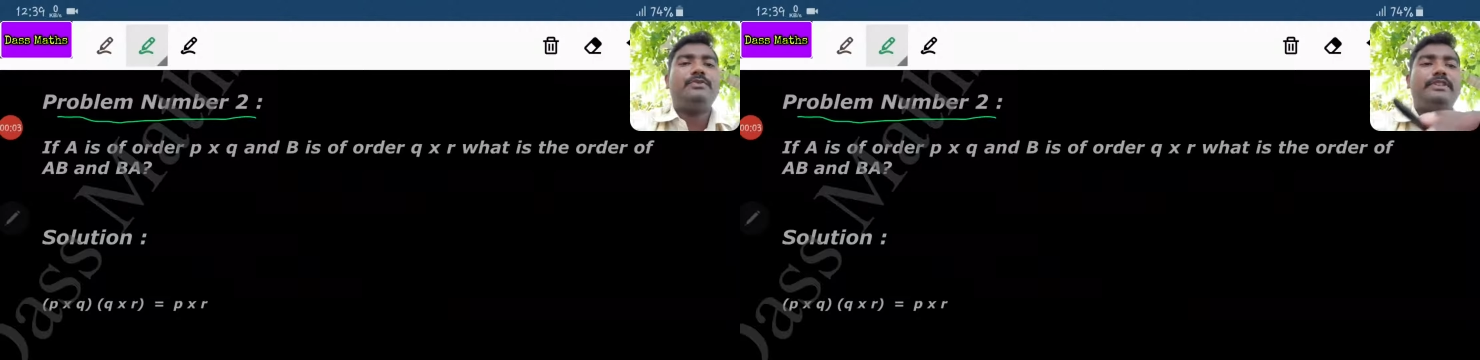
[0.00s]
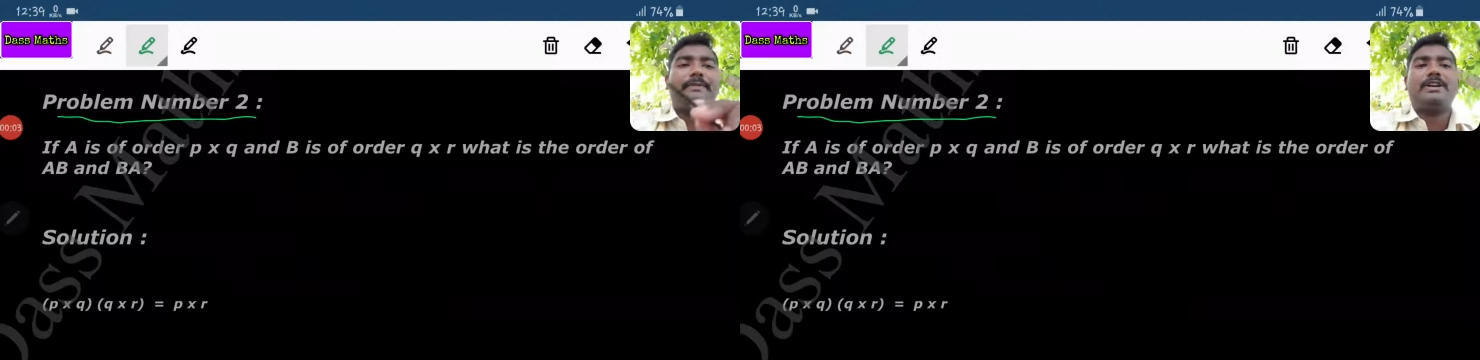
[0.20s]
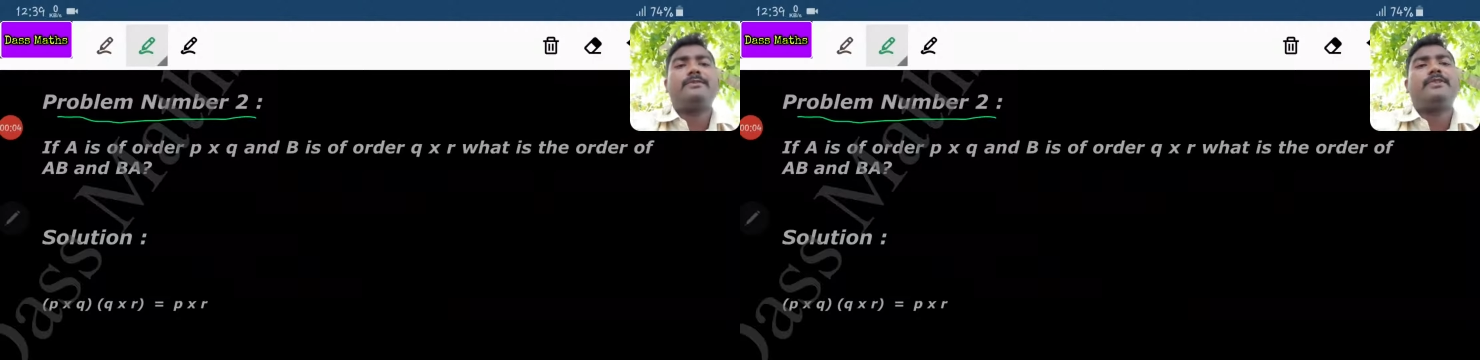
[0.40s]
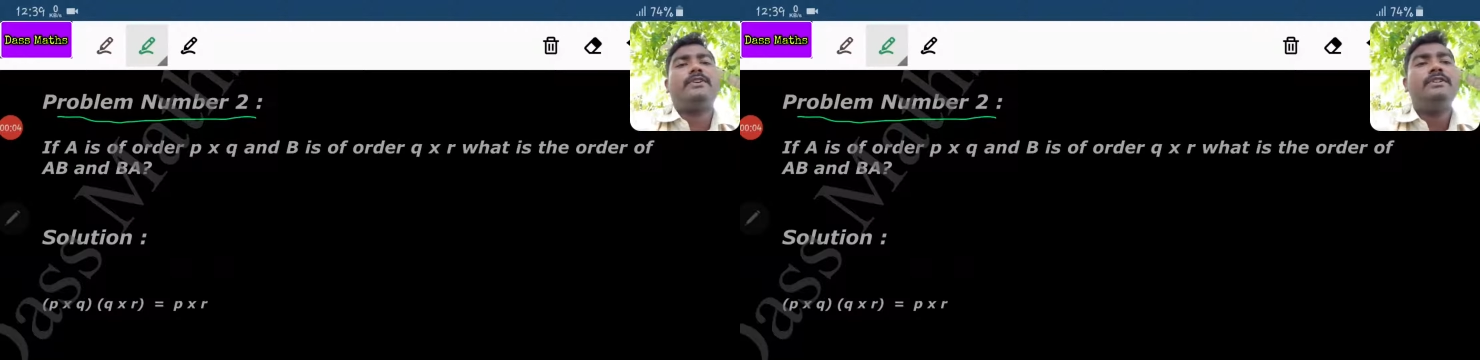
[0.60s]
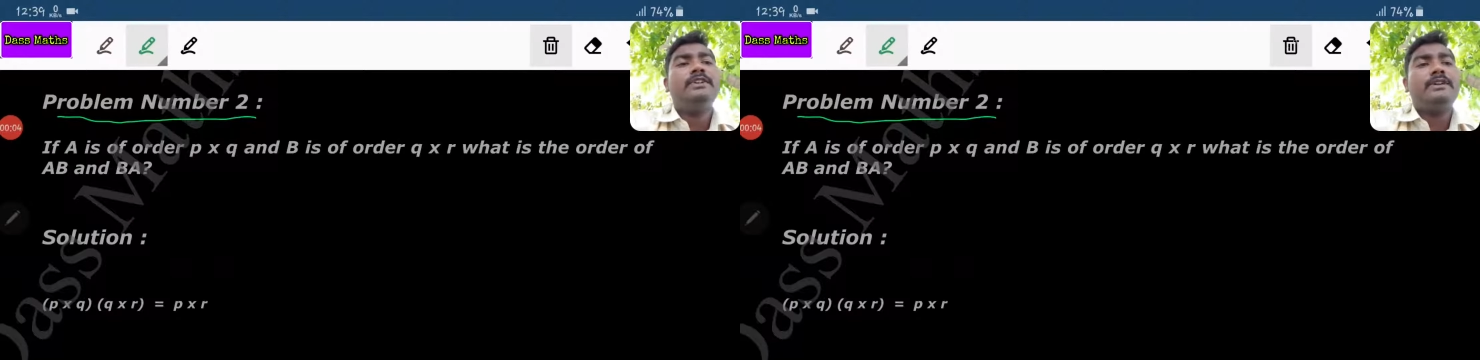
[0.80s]
இதுதான் பார்க்க
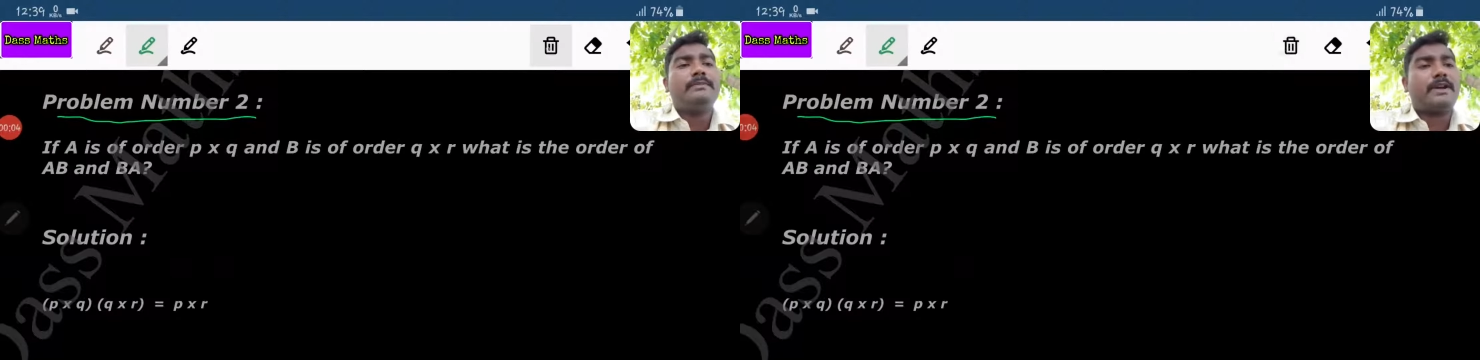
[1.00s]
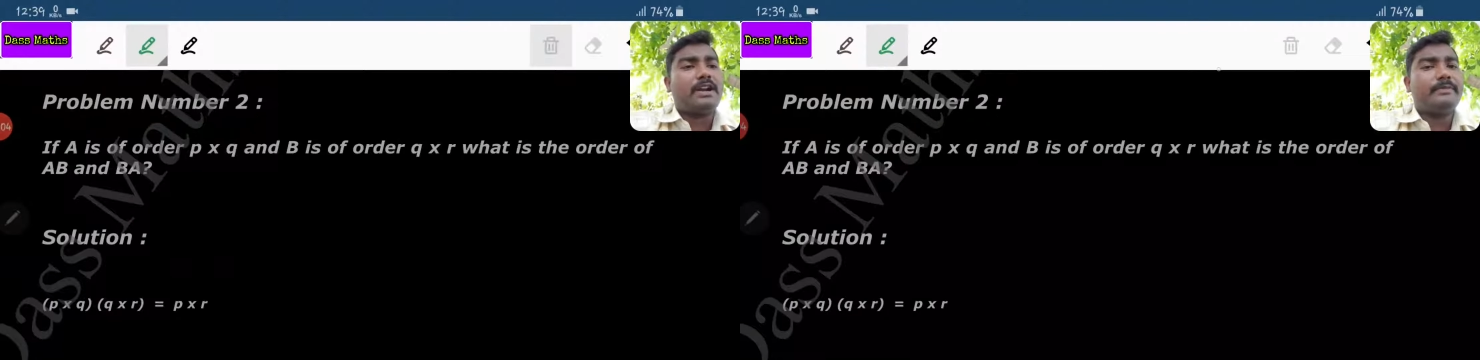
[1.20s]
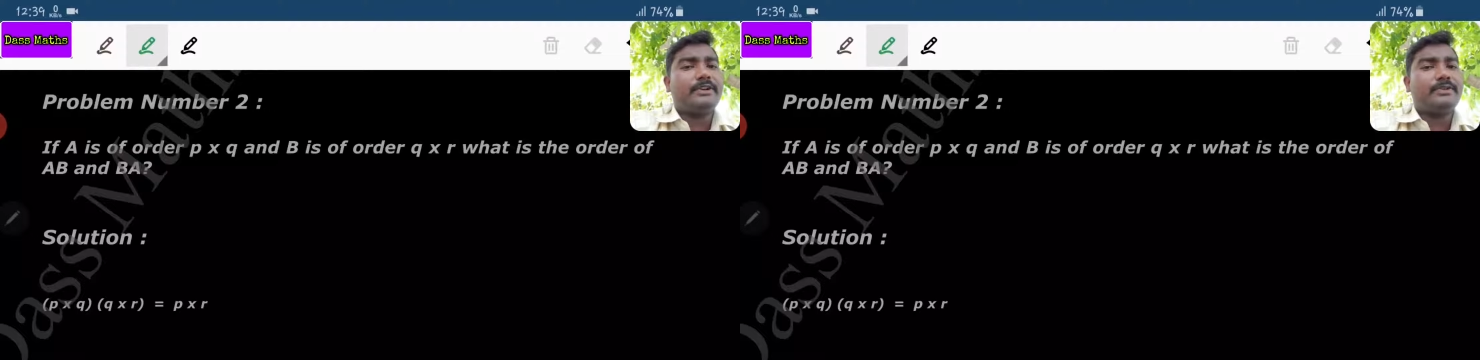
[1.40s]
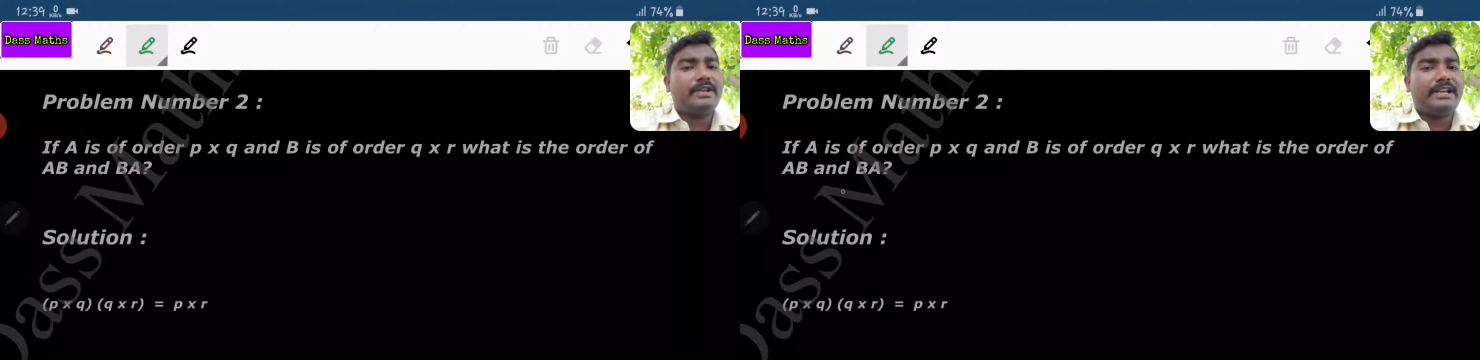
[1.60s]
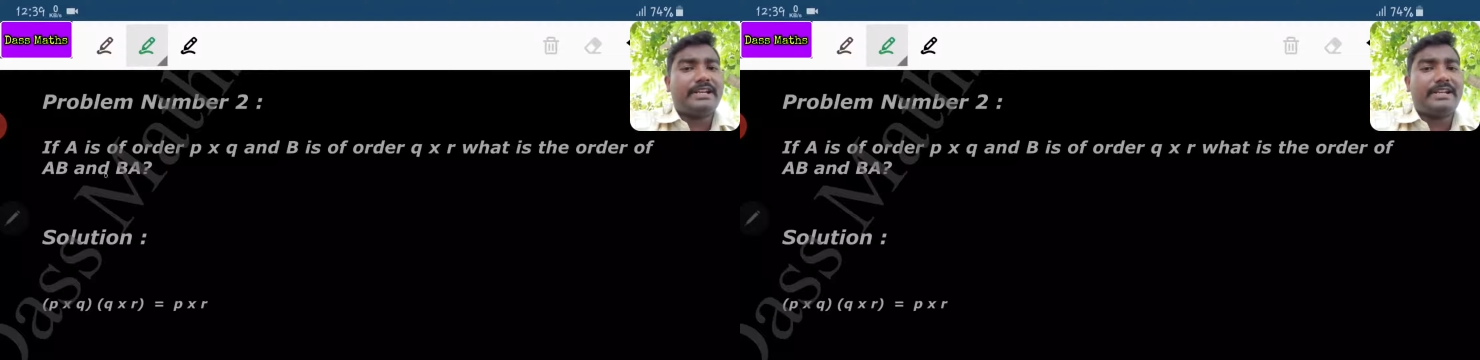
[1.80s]
போகிறோம் ப்ராப்ளம் நம்பர்
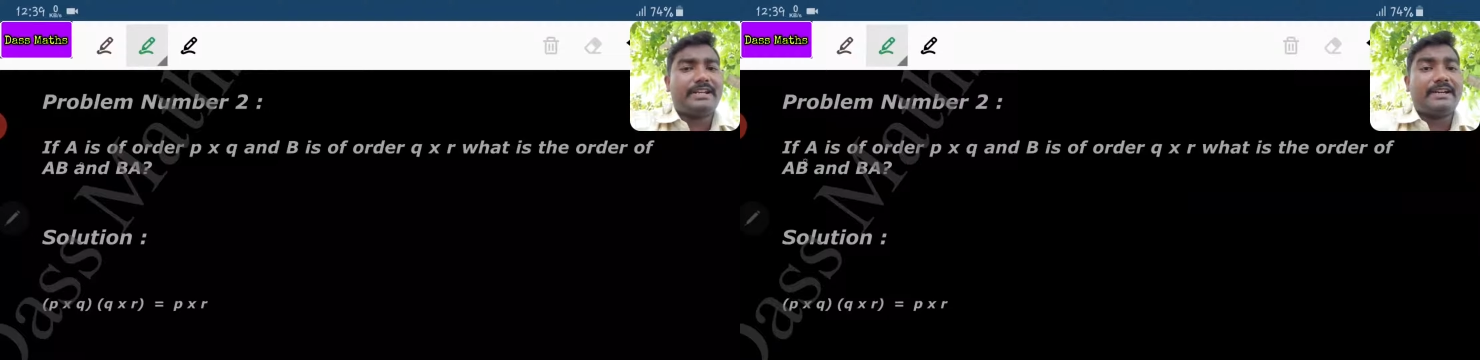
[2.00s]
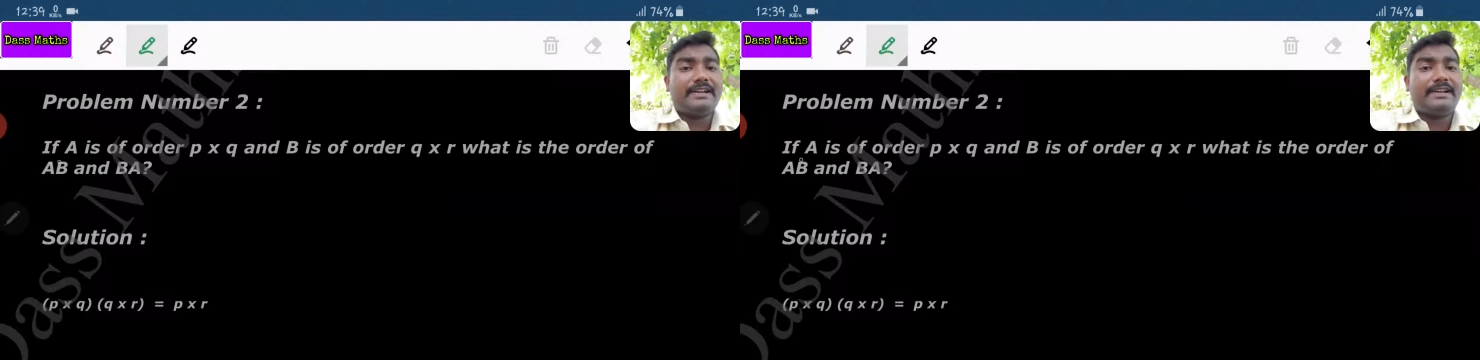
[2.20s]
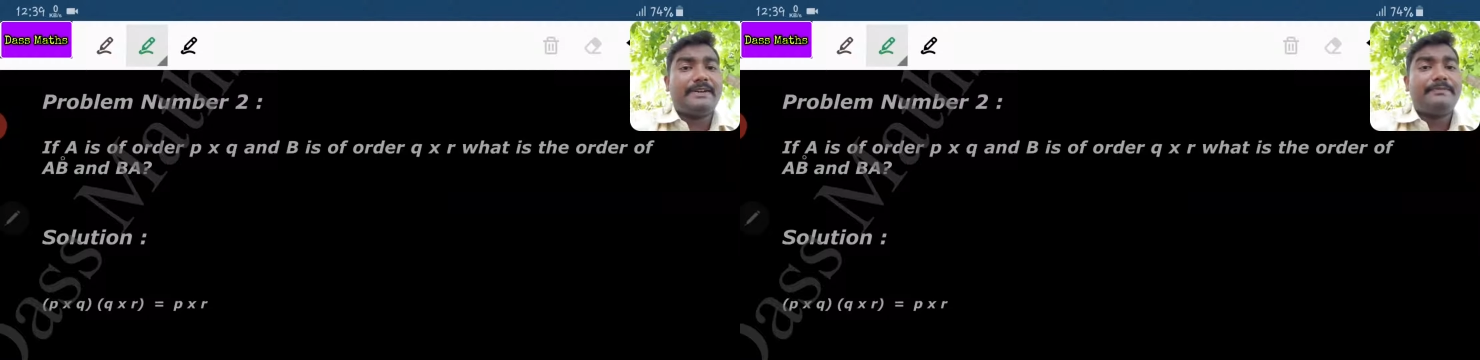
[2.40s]
டூவில் என்ன கேட்டிருக்காங்கன்னா